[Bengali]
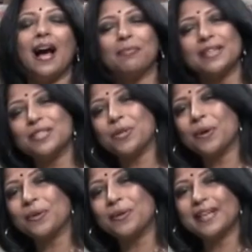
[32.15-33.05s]
আপনাদের
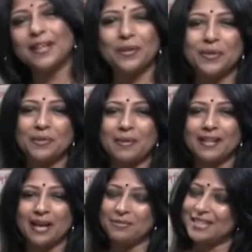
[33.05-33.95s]
সকলকে ধন্যবাদ
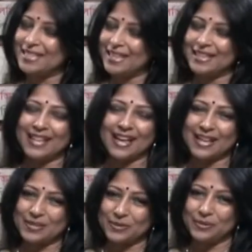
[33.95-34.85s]
আমাদের সাথে
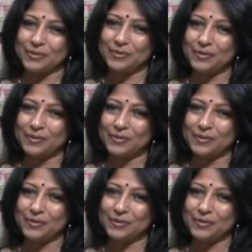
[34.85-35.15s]
থাকার জন্য